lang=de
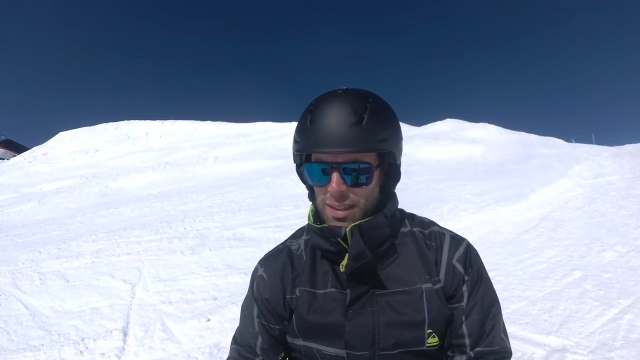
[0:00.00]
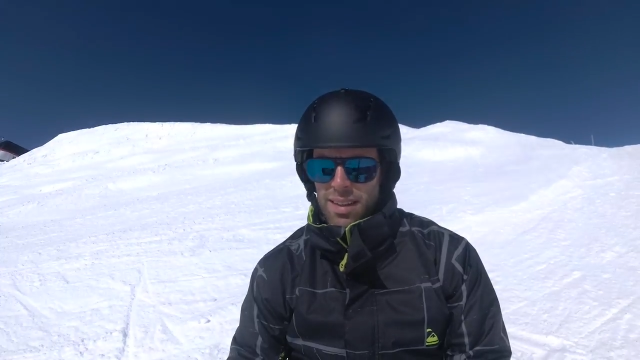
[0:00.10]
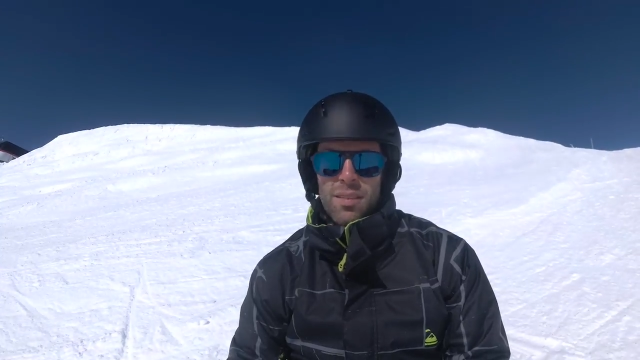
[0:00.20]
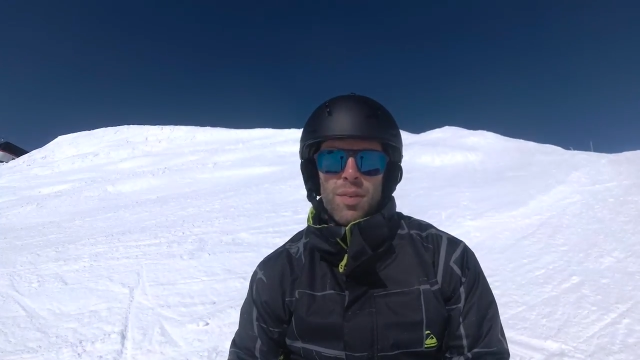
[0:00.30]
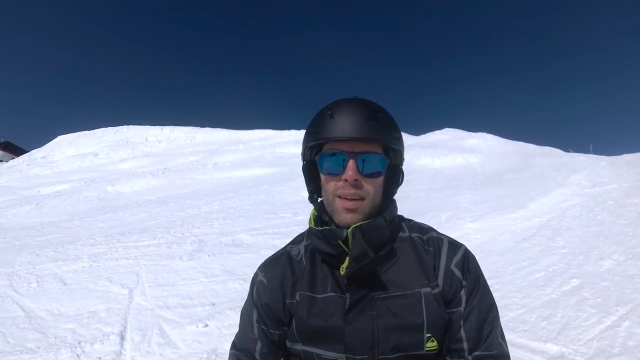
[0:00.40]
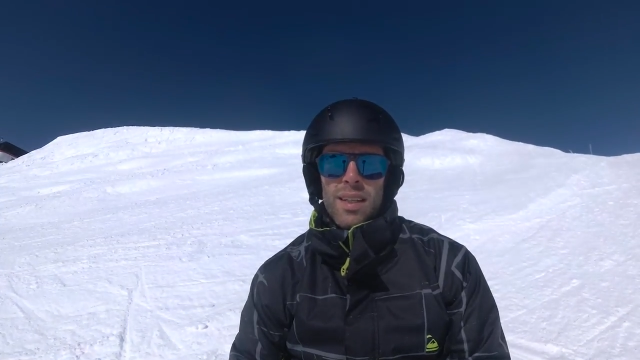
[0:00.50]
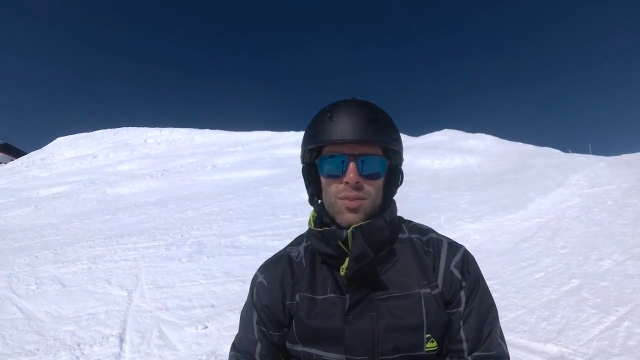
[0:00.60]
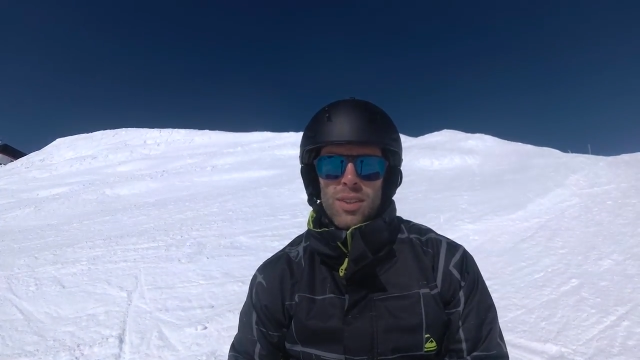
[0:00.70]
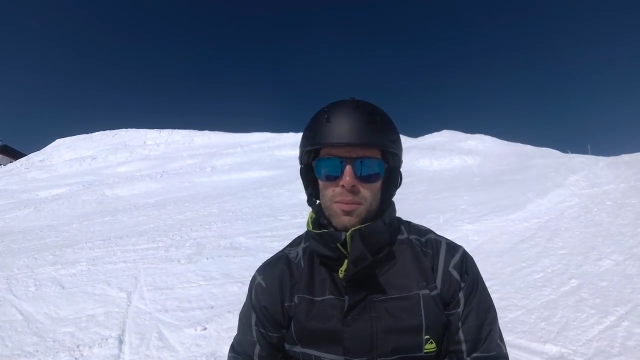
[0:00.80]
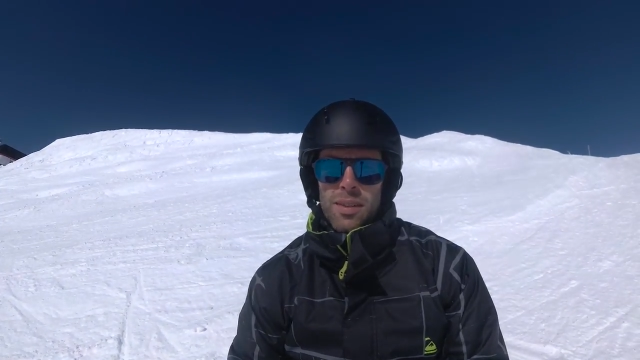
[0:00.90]
als Anfänger, ich
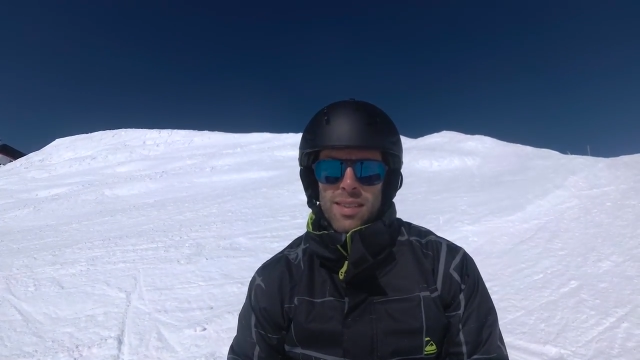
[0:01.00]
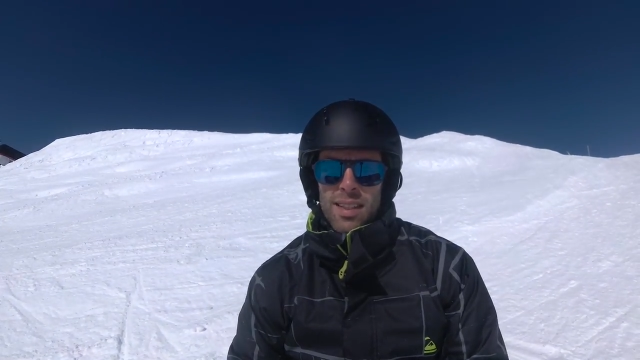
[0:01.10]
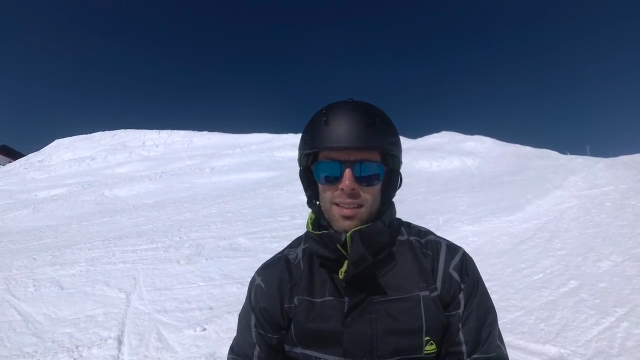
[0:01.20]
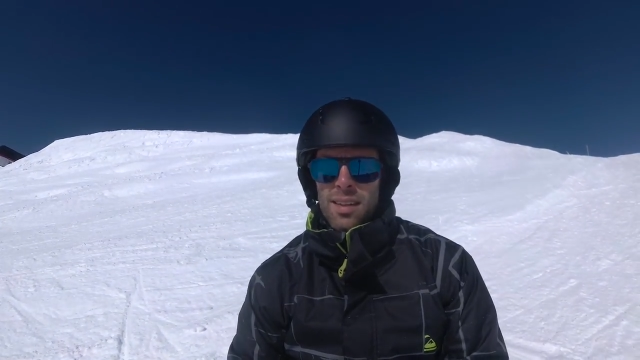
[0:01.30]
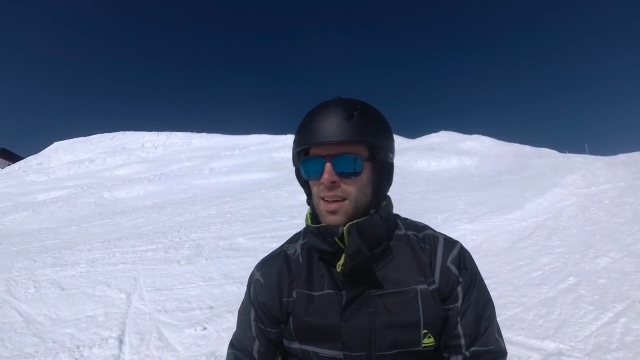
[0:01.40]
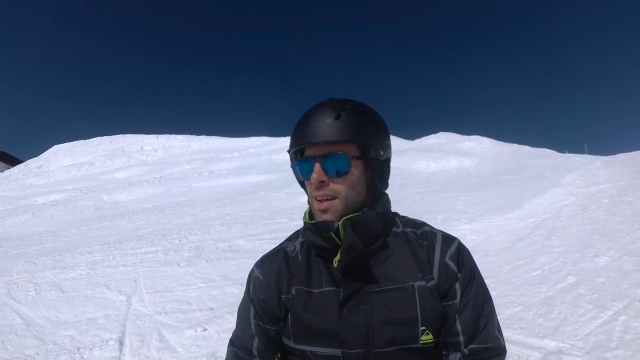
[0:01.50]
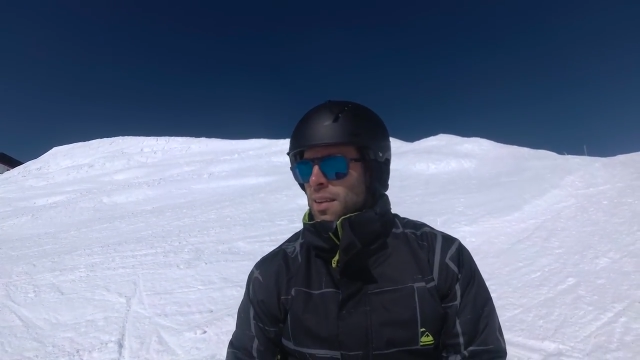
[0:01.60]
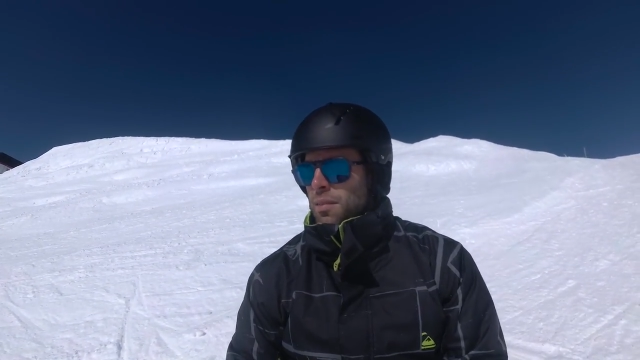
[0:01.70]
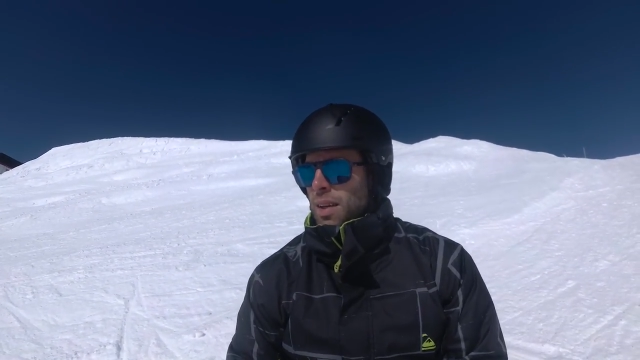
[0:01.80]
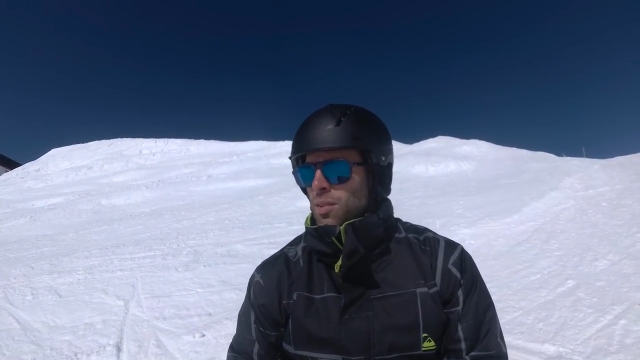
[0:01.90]
würde immer sagen,
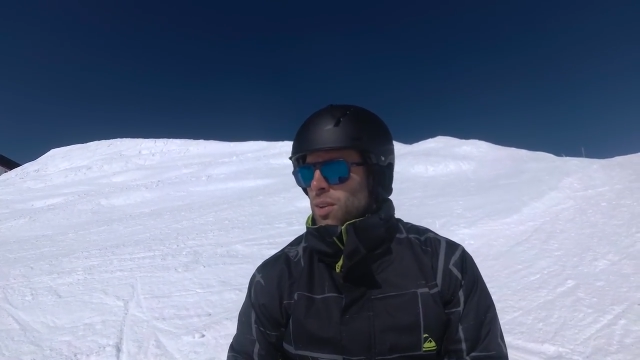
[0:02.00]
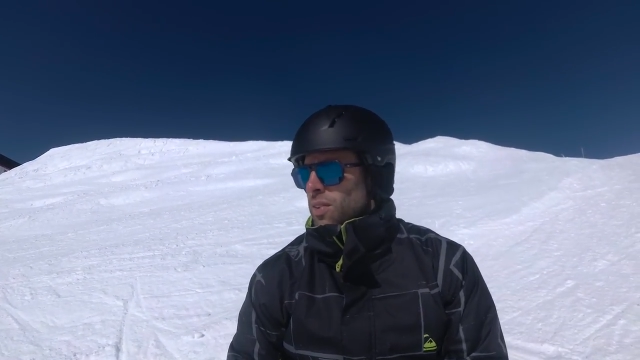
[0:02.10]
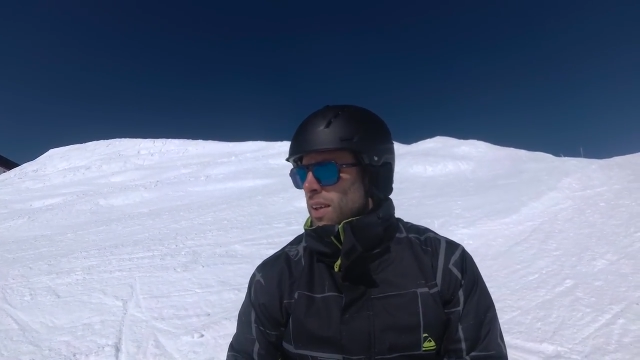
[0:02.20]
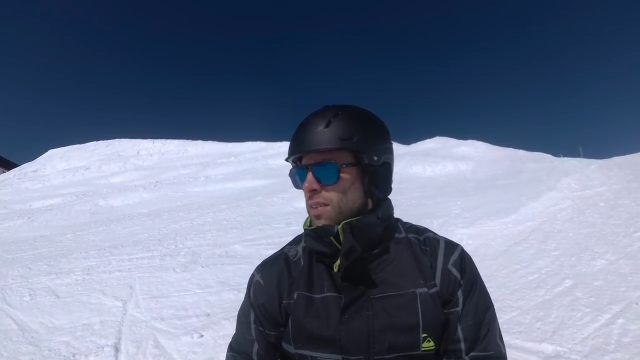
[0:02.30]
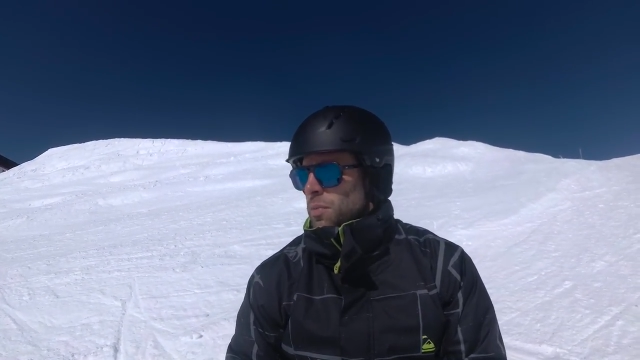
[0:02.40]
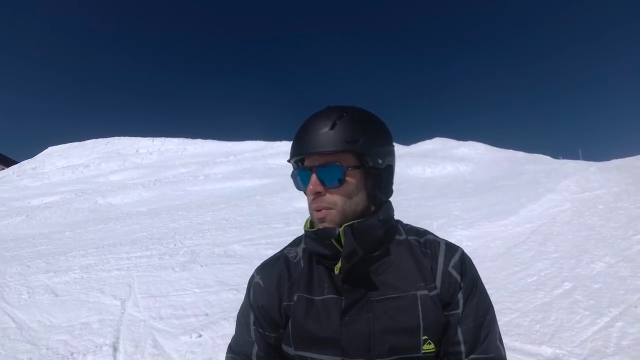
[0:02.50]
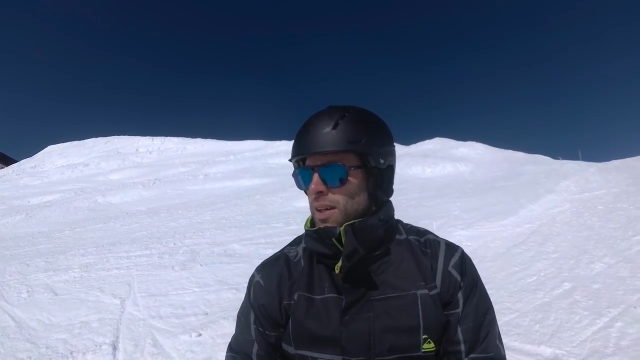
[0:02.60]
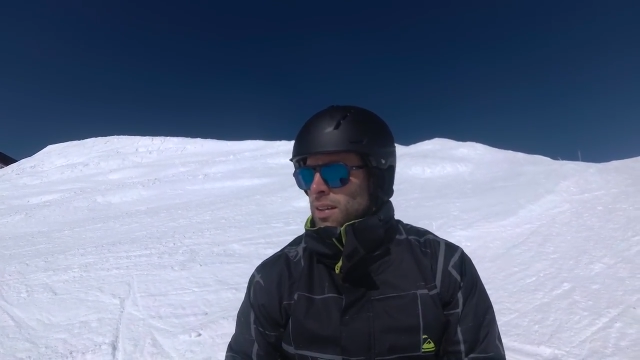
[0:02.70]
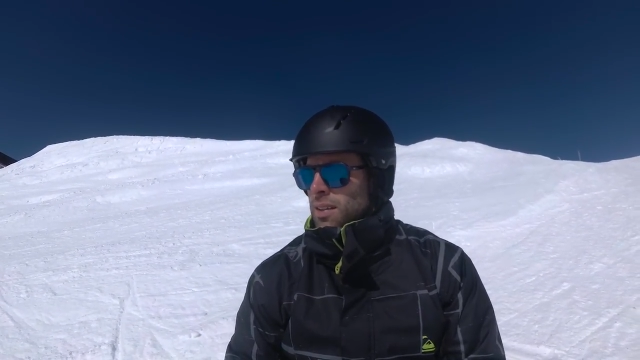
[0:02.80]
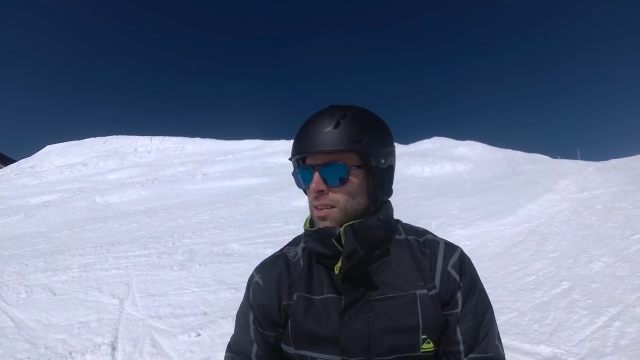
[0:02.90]
wenn du das erste
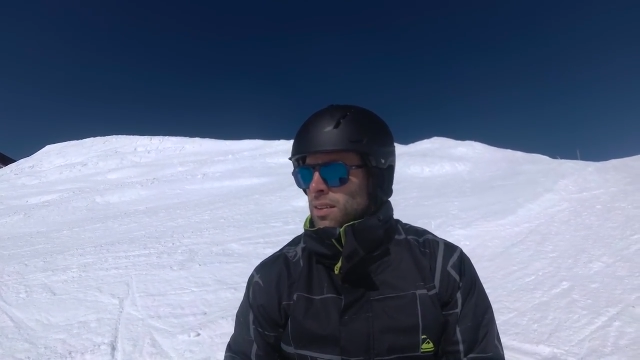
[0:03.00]
Mal